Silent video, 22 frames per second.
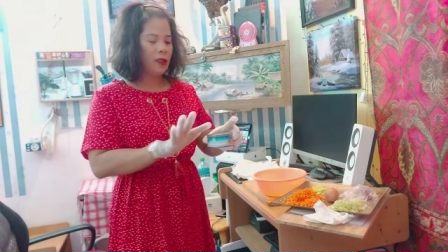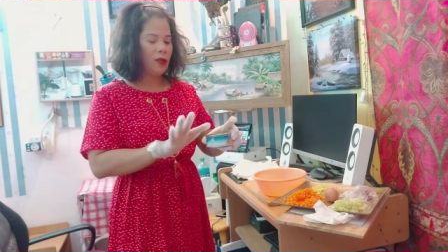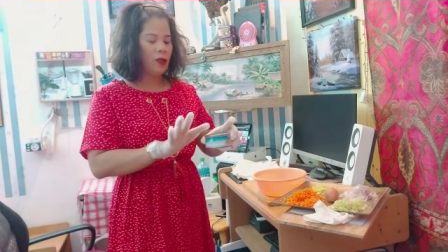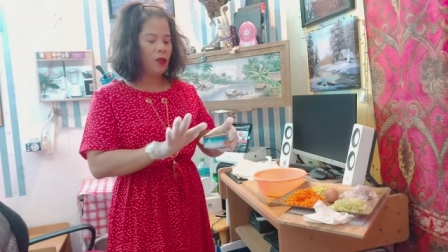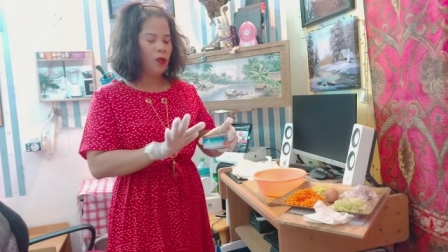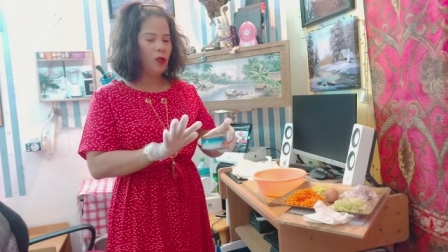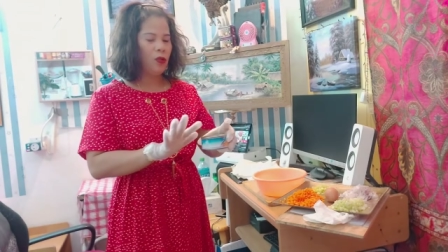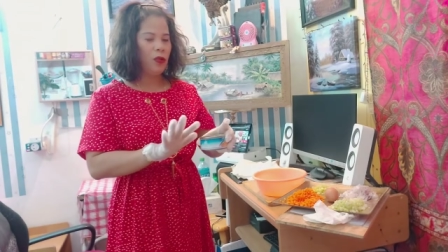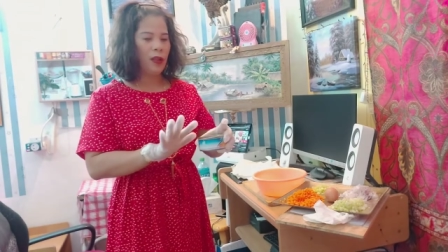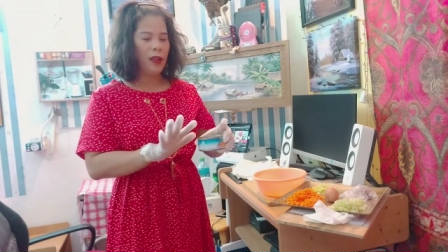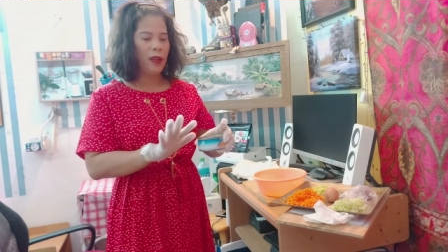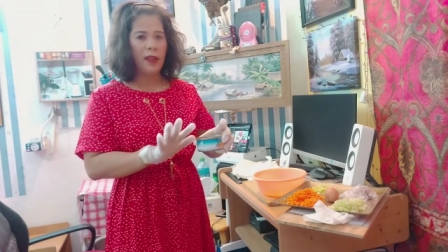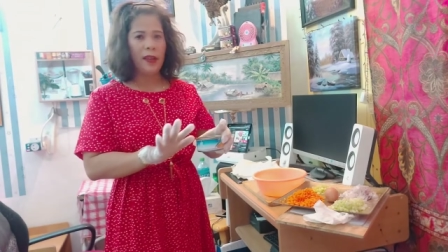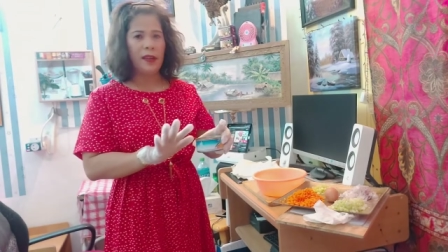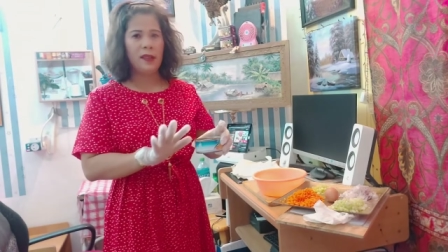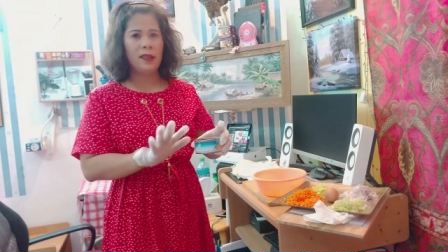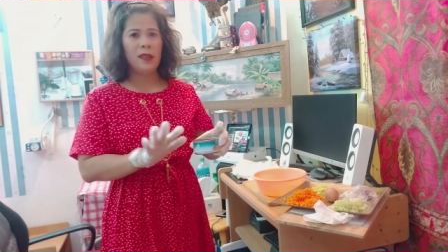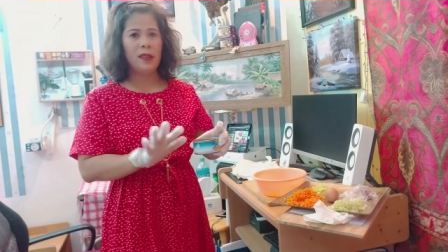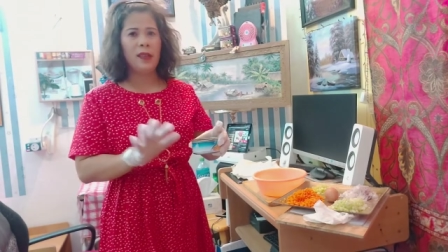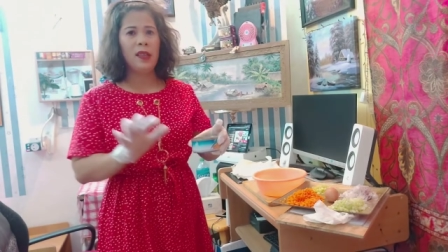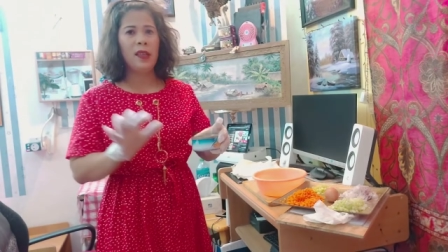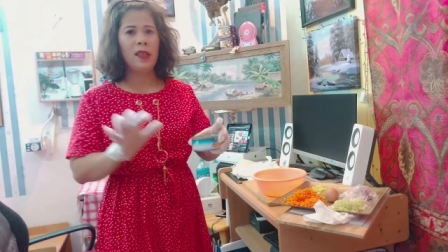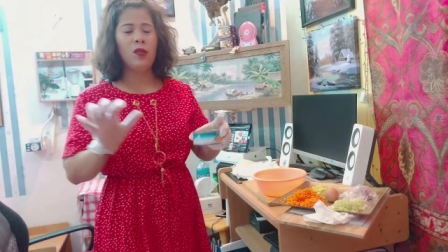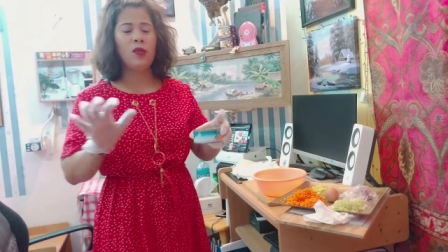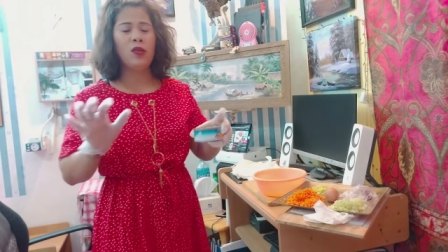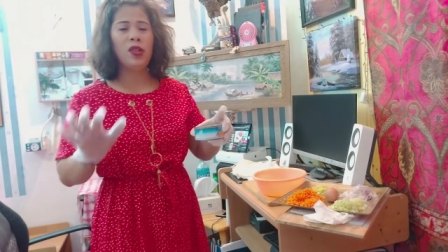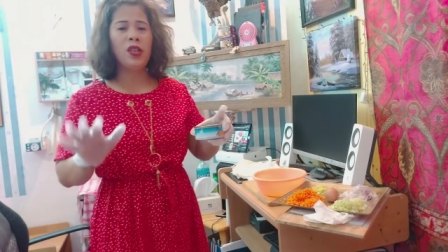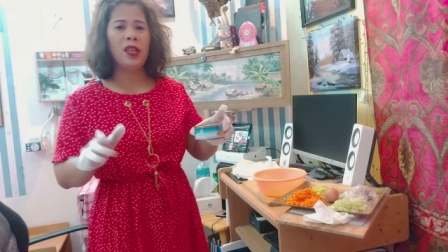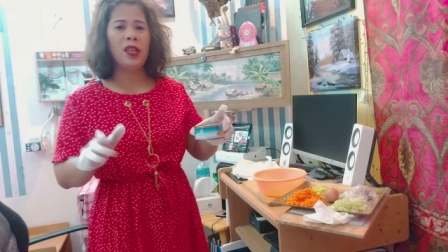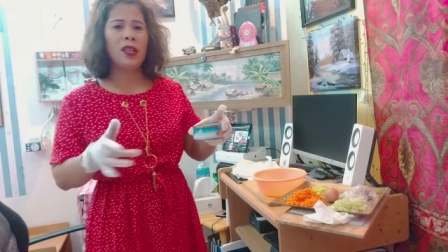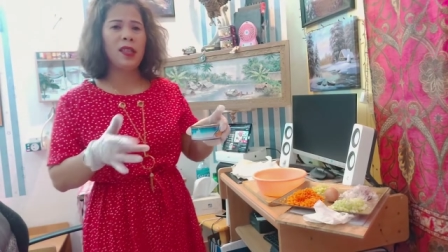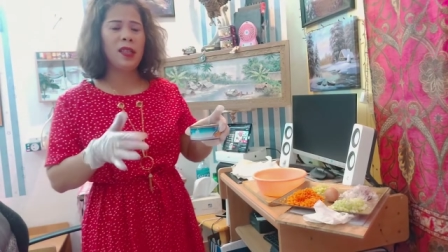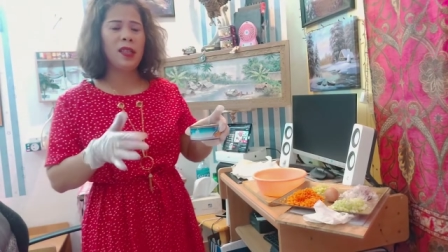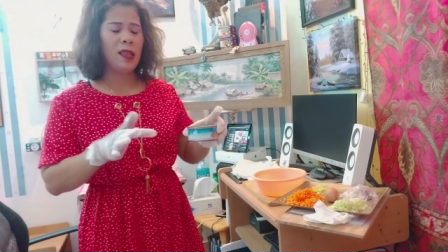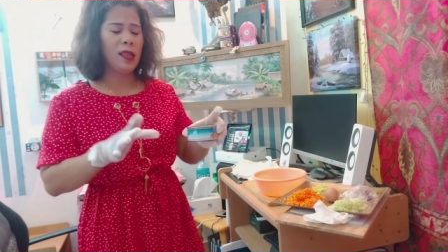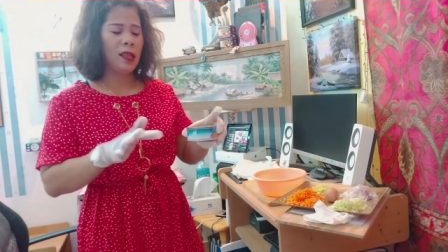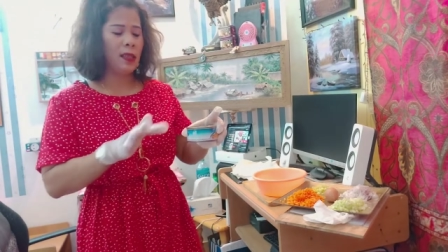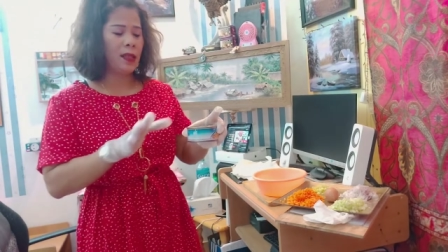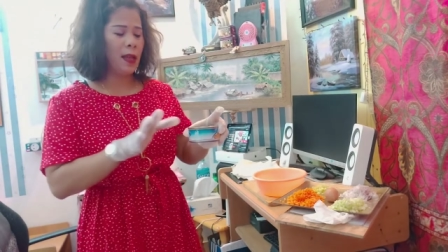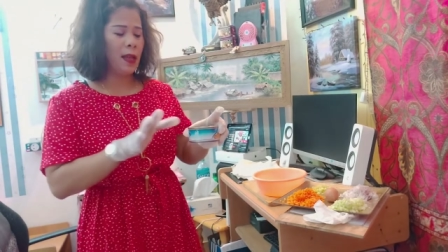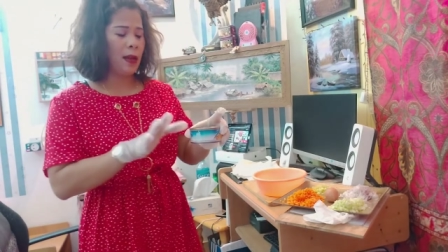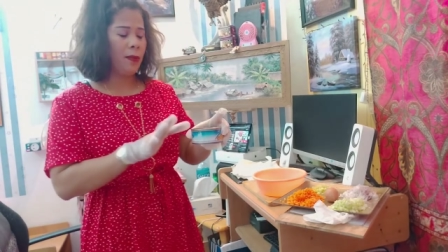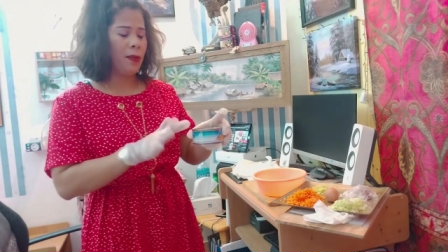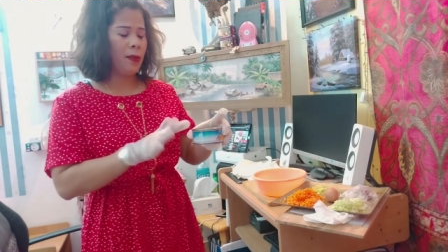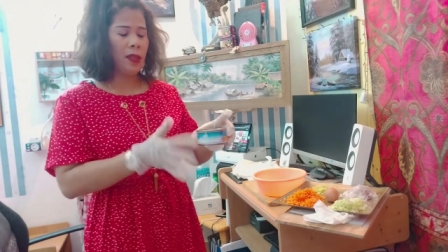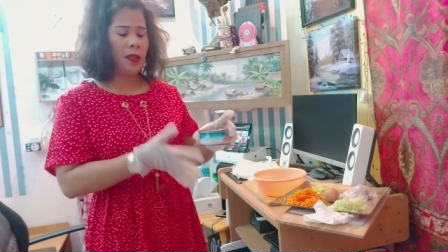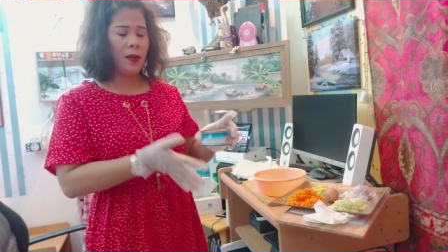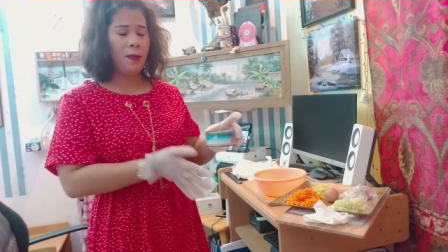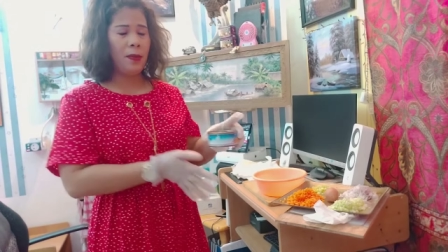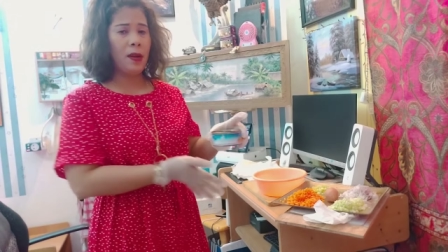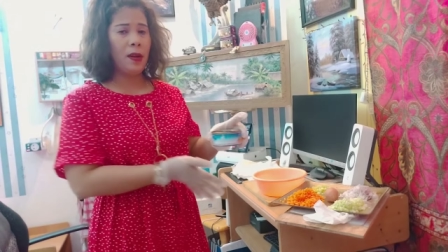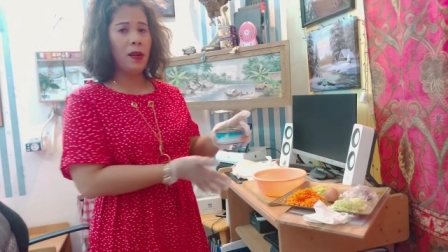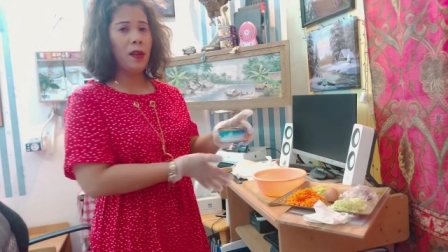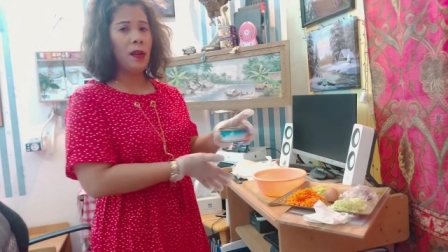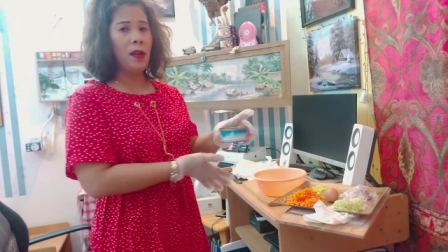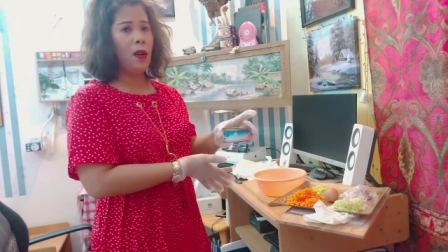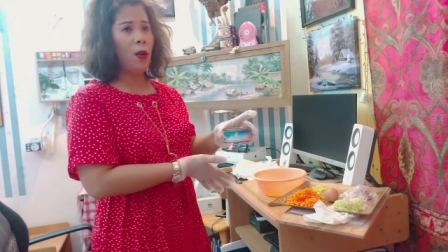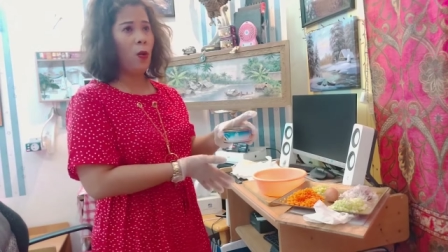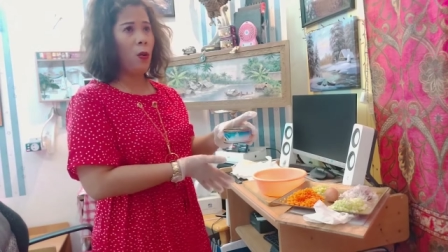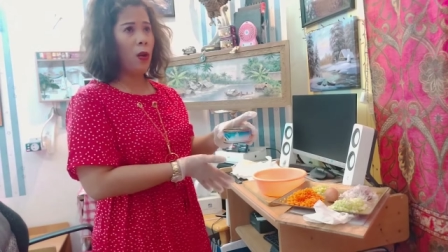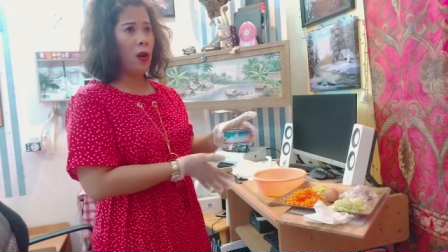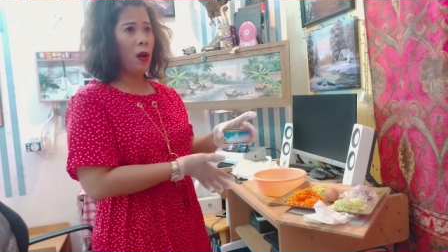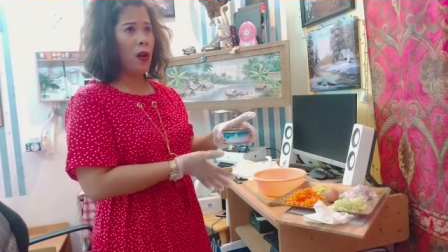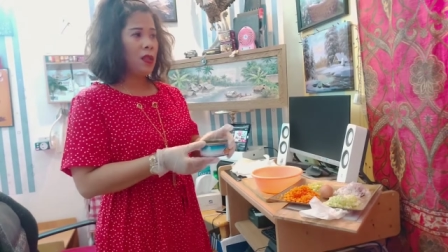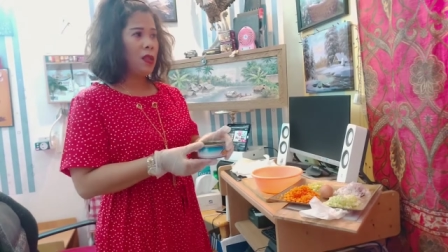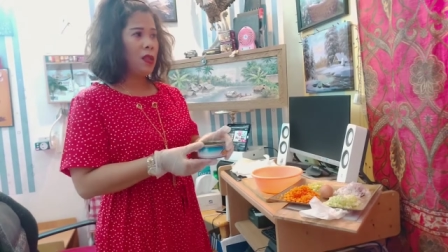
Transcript: ng tuna, guys, hindi ko siya isinasama sa paggawa.